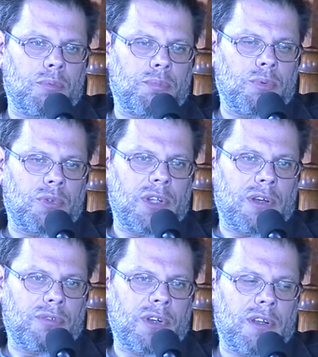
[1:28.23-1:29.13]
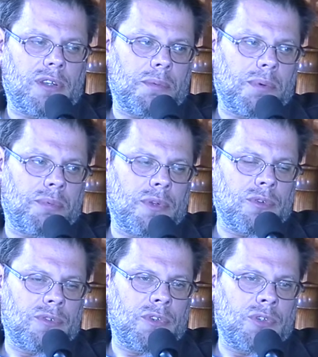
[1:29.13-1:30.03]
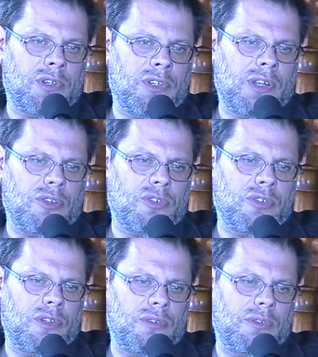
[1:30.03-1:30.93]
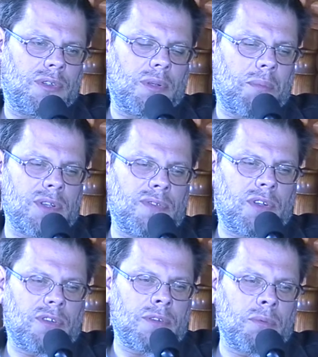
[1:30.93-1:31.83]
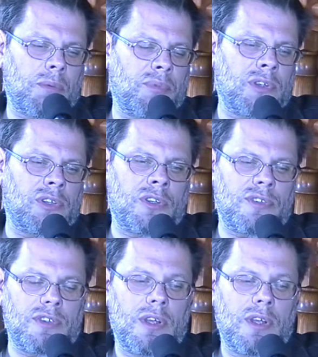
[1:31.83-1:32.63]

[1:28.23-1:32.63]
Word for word: pół dnia w kartkę papieru, stwierdziła, że jakieś to nie, nie bardzo wie jak to zrobić. Ja powiedziałem, że to jest